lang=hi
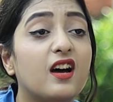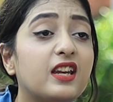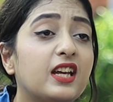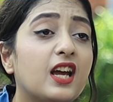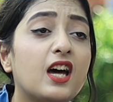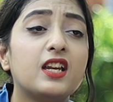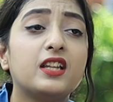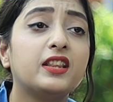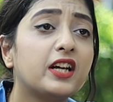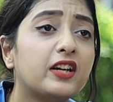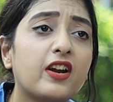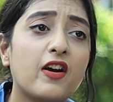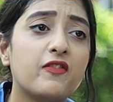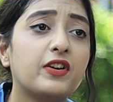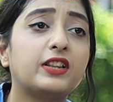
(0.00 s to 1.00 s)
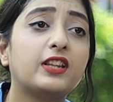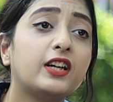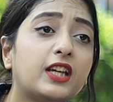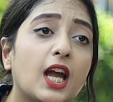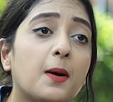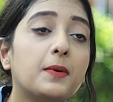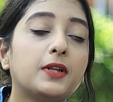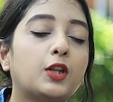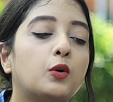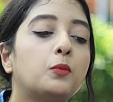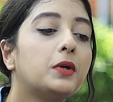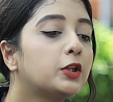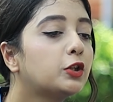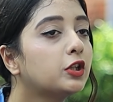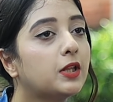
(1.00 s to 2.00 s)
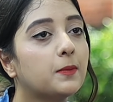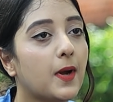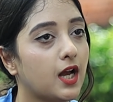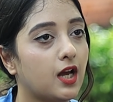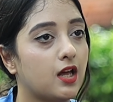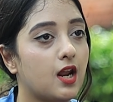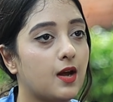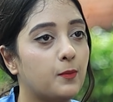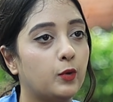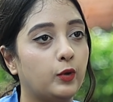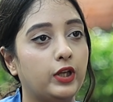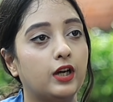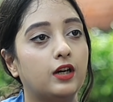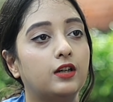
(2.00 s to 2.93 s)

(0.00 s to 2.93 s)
अरे यार इतना ट्रैफिक तक क्या बताऊँ मेरे तो दिमाग खराब हो गया